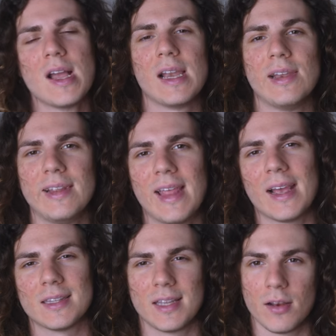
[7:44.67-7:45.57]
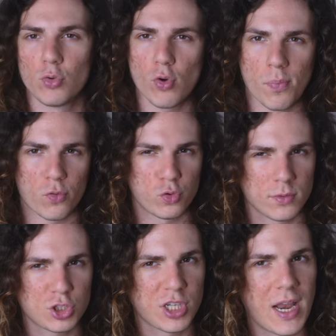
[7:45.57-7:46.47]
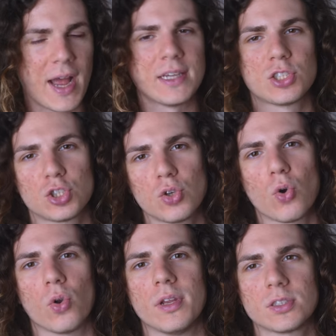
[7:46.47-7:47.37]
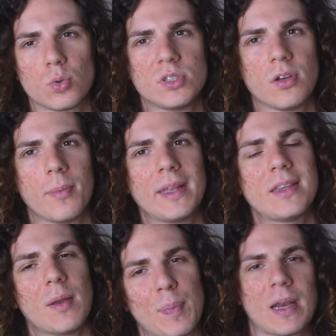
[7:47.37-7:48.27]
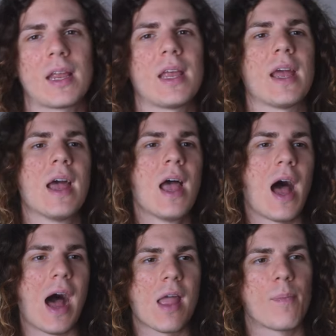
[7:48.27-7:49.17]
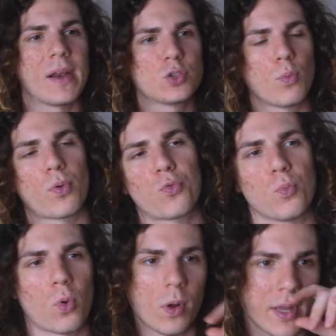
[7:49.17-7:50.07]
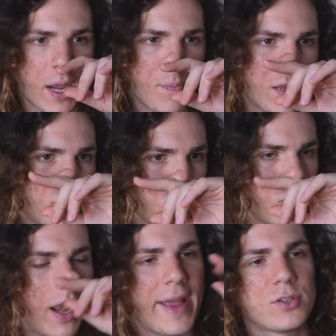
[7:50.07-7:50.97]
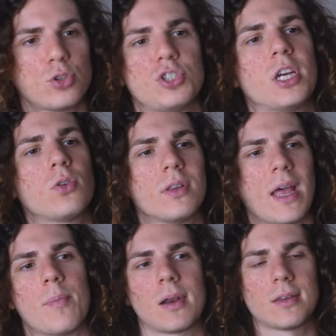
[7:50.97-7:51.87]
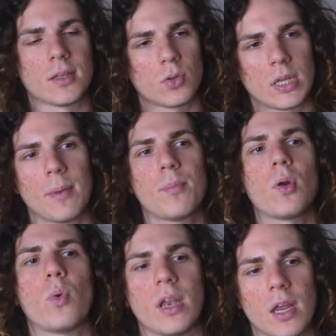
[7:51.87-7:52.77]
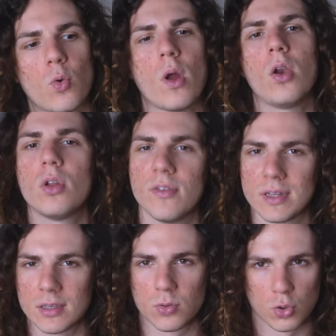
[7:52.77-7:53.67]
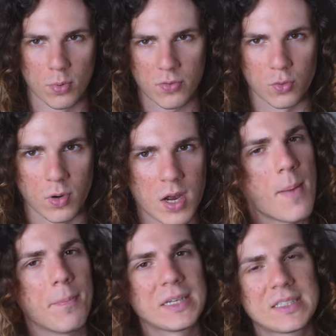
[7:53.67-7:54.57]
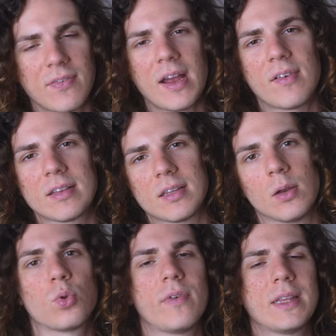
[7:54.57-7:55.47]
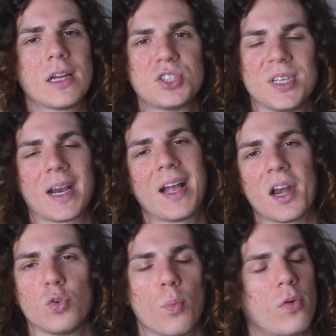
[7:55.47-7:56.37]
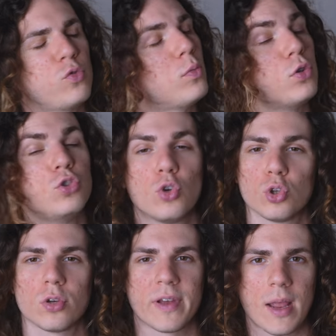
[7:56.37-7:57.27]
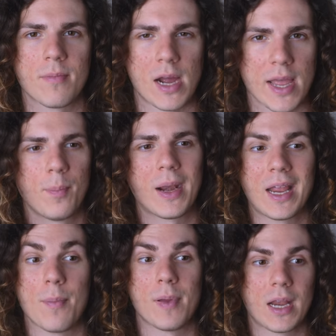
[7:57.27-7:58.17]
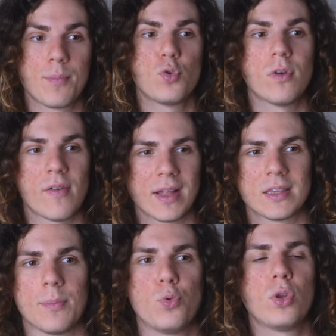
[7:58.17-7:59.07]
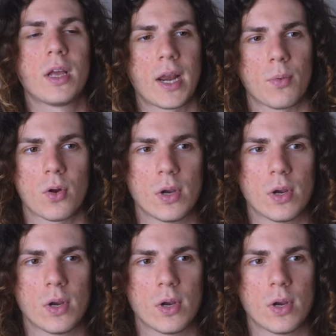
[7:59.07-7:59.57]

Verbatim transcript: L'idea del tuo profumo ce l'hai solo ed esclusivamente perché hai preso un profumo quando eri piccolo, l'hai associato a te per tanto tempo e quindi quello è diventato il tuo profumo. Ma se vai avanti nella tua vita a cercare il tuo profumo non lo troverai mai. Perché? Perché più vai avanti più ti crei una